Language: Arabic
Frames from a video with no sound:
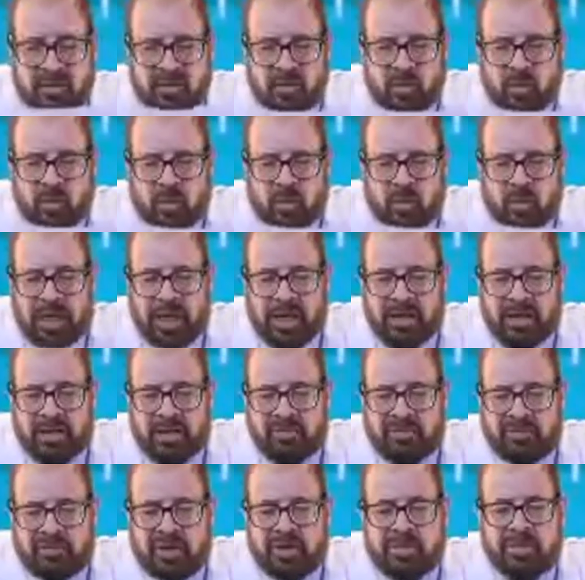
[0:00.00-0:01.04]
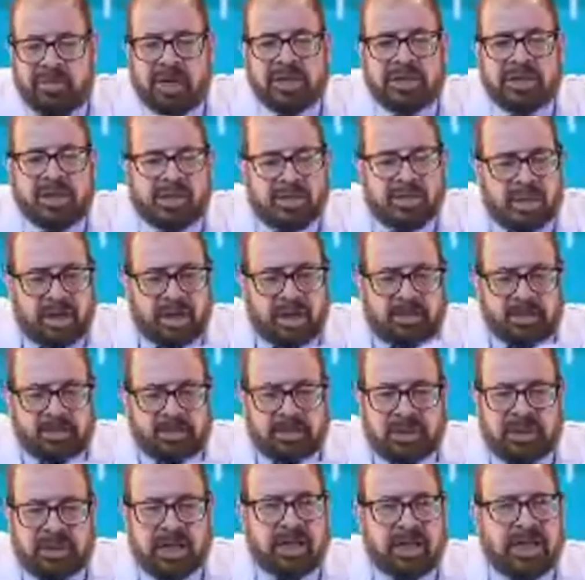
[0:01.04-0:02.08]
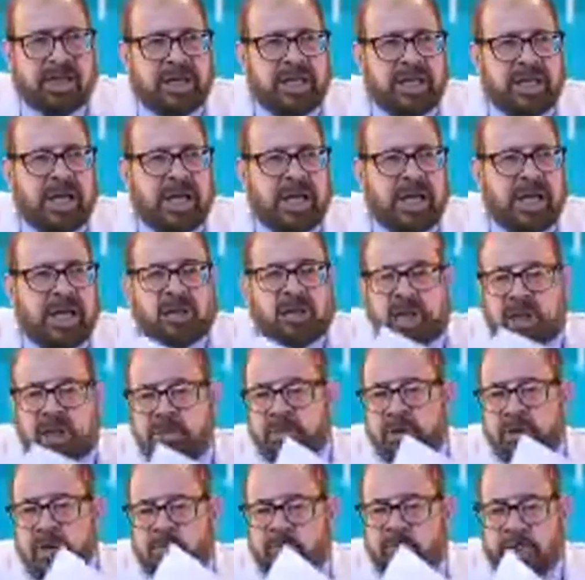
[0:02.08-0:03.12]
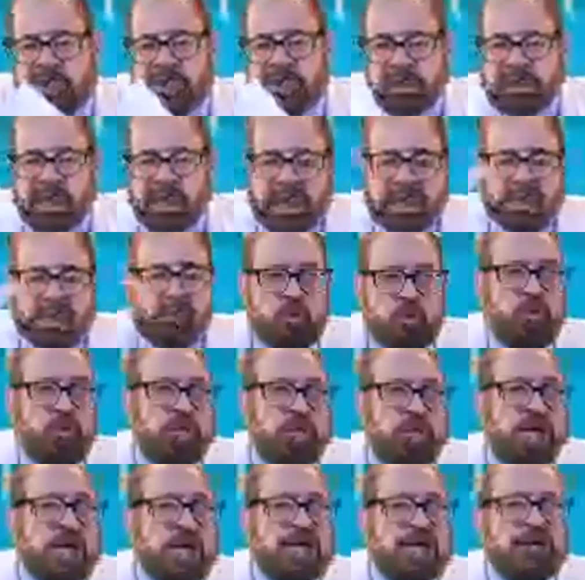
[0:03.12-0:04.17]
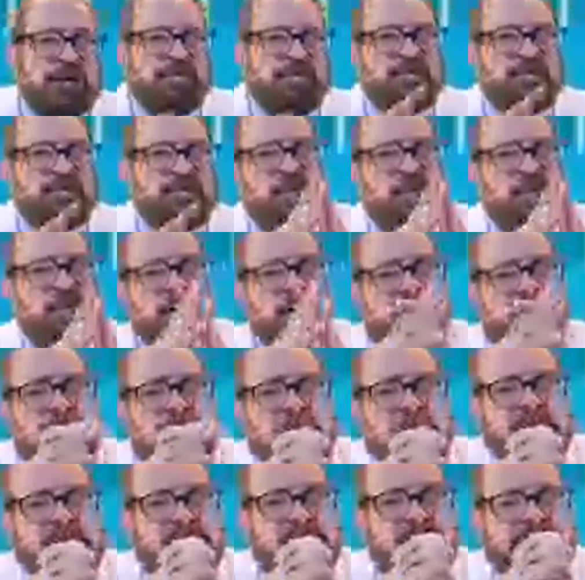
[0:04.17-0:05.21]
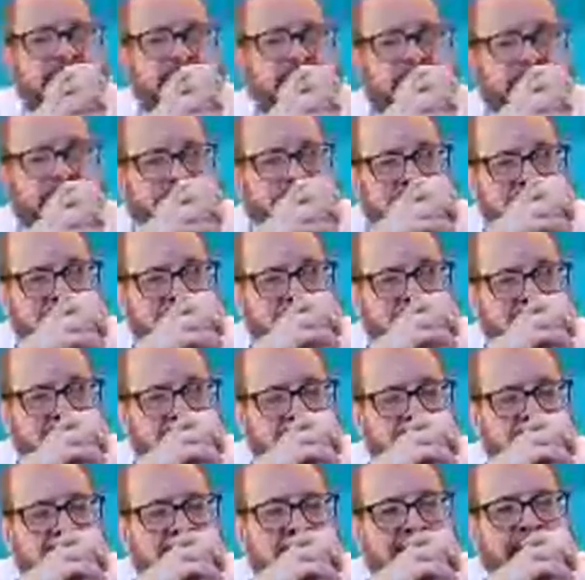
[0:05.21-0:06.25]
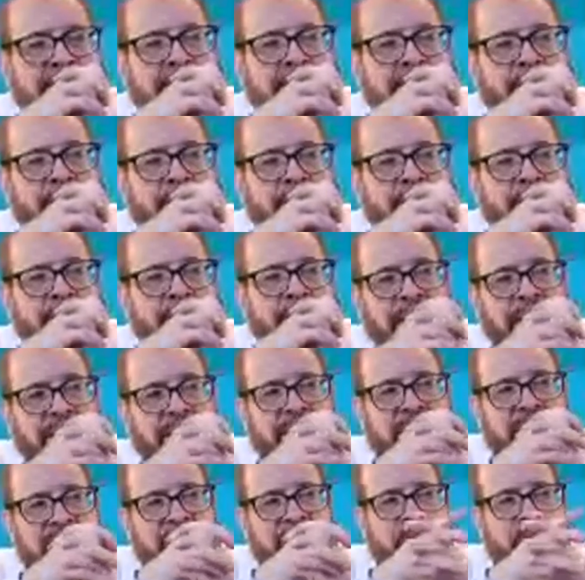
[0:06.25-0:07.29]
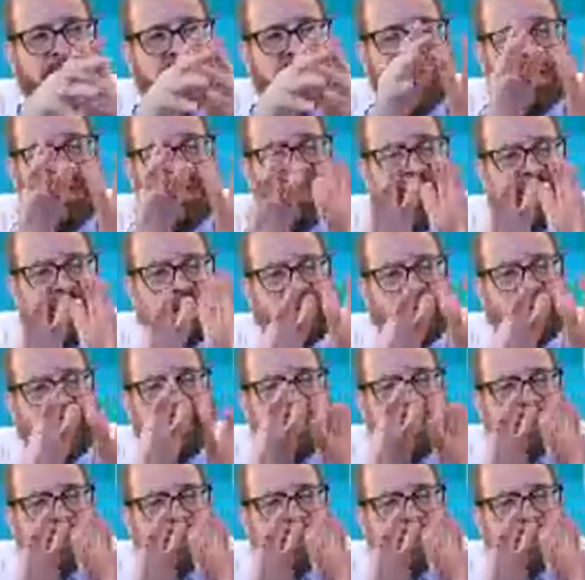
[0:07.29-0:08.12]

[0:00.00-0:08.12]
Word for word: وفي ميكس الطيب دي كده اسمه سيريبرال بارسي هل له علاج السيريبرال بارسي بنحاول معاه بتدليك